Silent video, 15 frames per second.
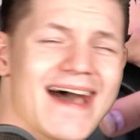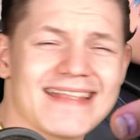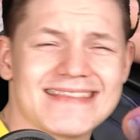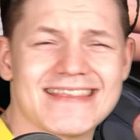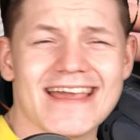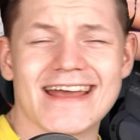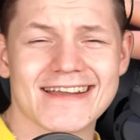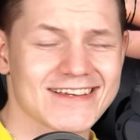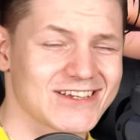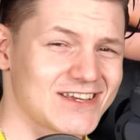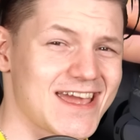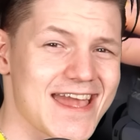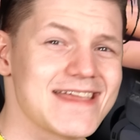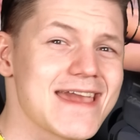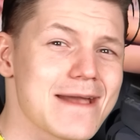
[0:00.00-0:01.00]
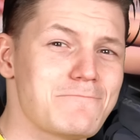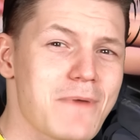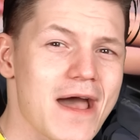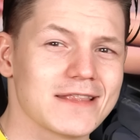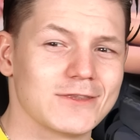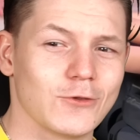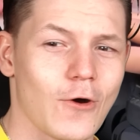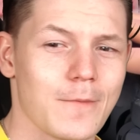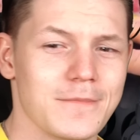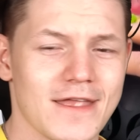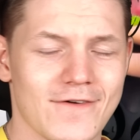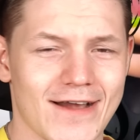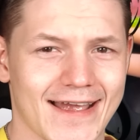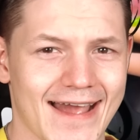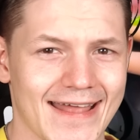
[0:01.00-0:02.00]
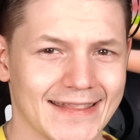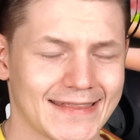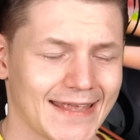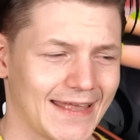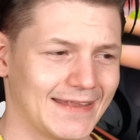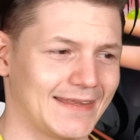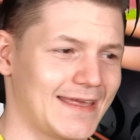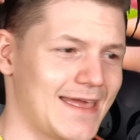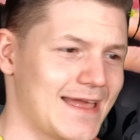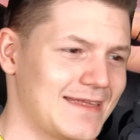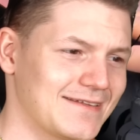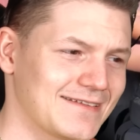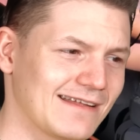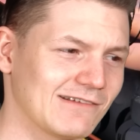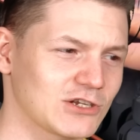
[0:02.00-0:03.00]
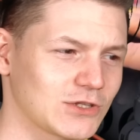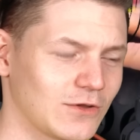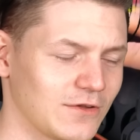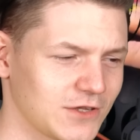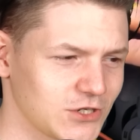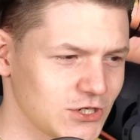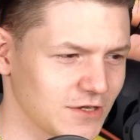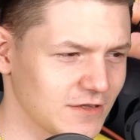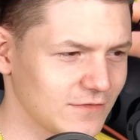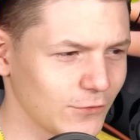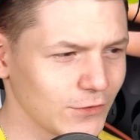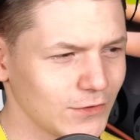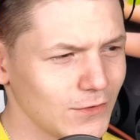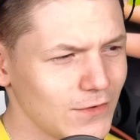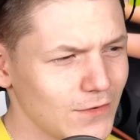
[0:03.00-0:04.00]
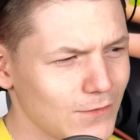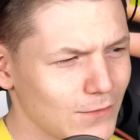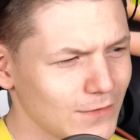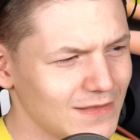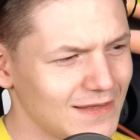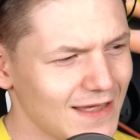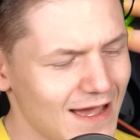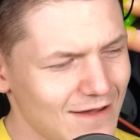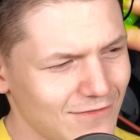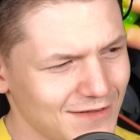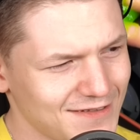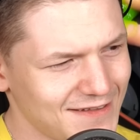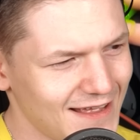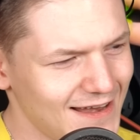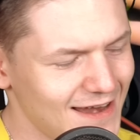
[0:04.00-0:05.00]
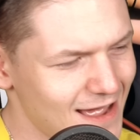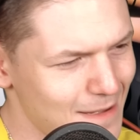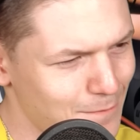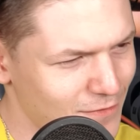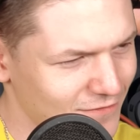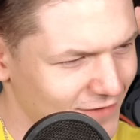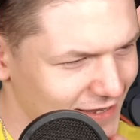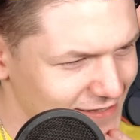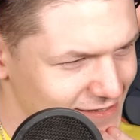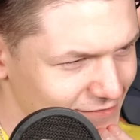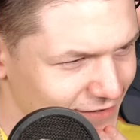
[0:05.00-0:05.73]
отторжение подобного контента. Я не знал, что он существует. Ну и куда вы заляпываете,